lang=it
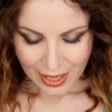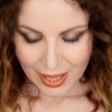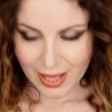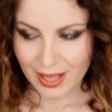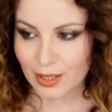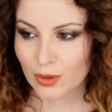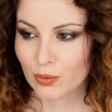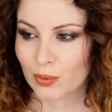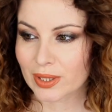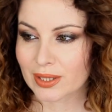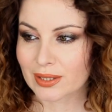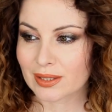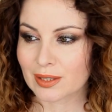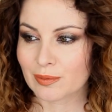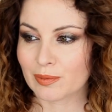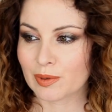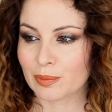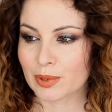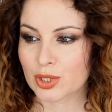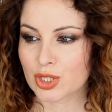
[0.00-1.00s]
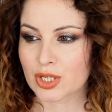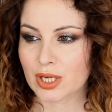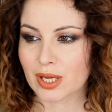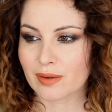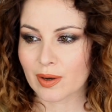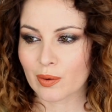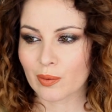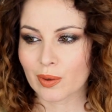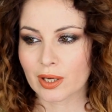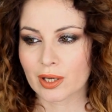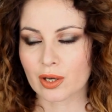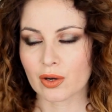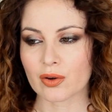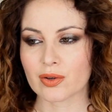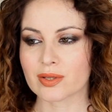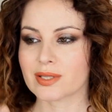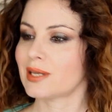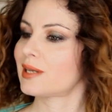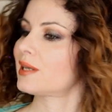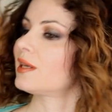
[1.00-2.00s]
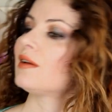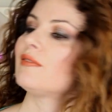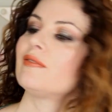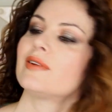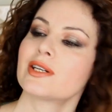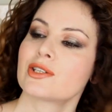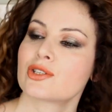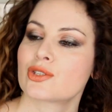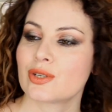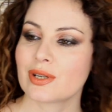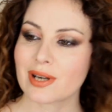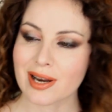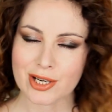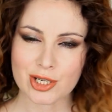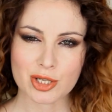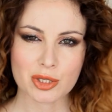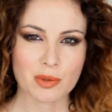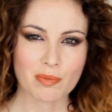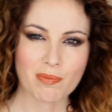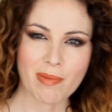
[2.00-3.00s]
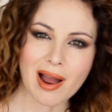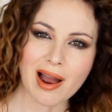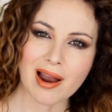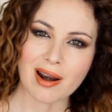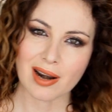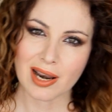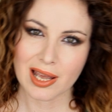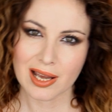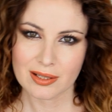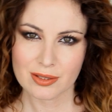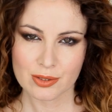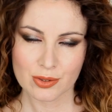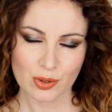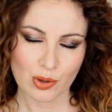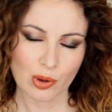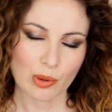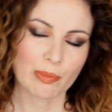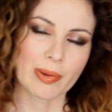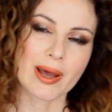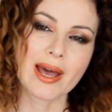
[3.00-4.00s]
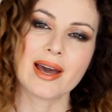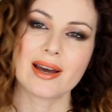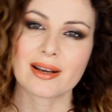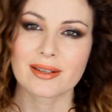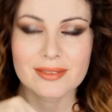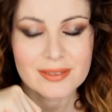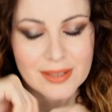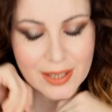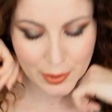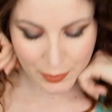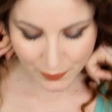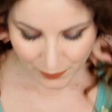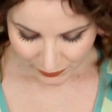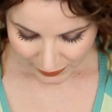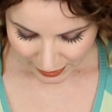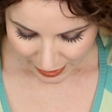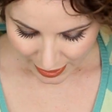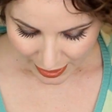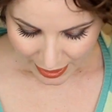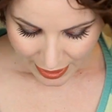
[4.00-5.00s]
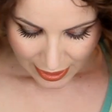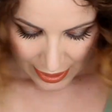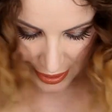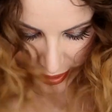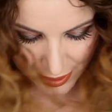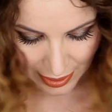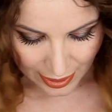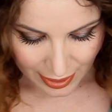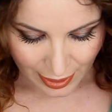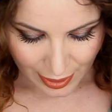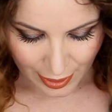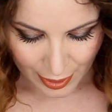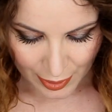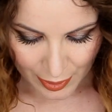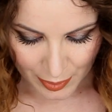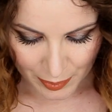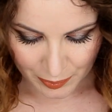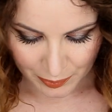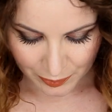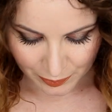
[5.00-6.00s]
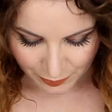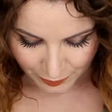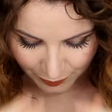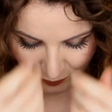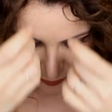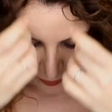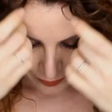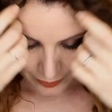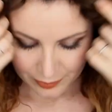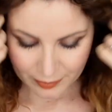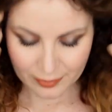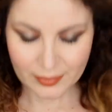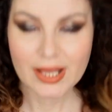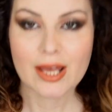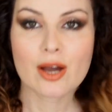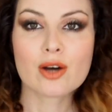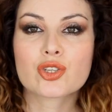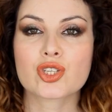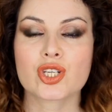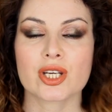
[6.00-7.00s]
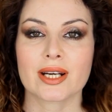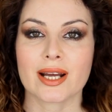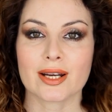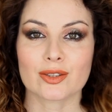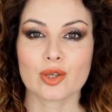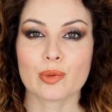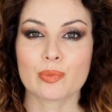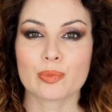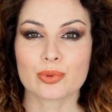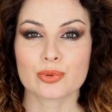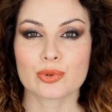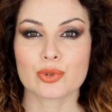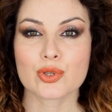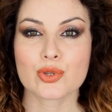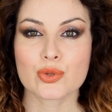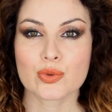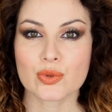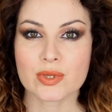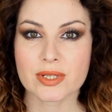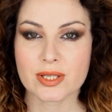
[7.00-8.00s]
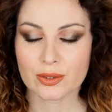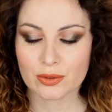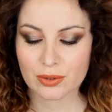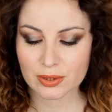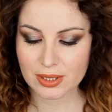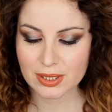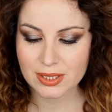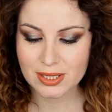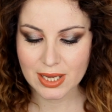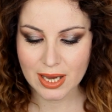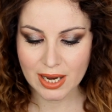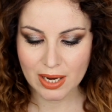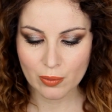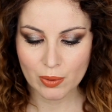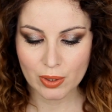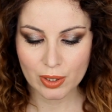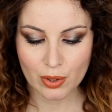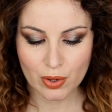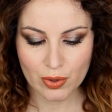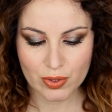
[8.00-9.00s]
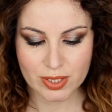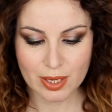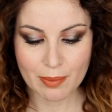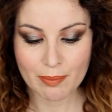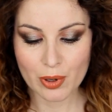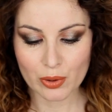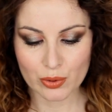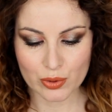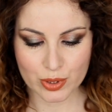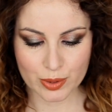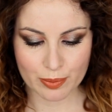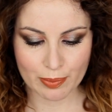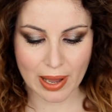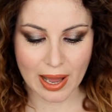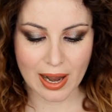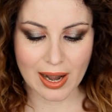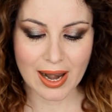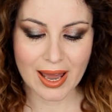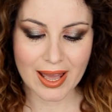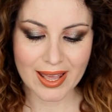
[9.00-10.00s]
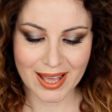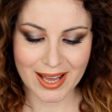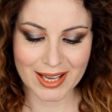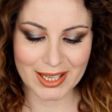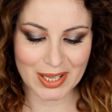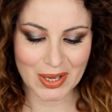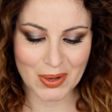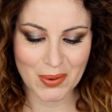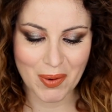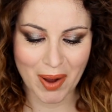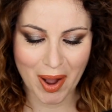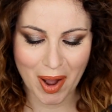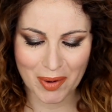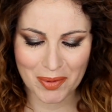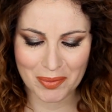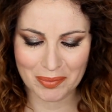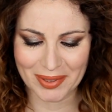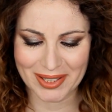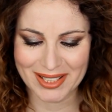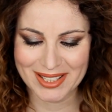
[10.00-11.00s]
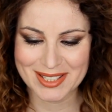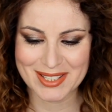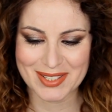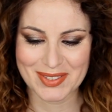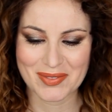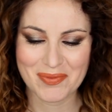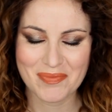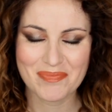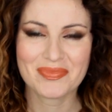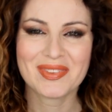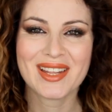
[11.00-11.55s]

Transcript: e quindi mi piaceva qualcosa che avesse la spalla scoperta eh, e ho cercato appunto sul sito di Zara qualcosa monospalla e anche qua ho preso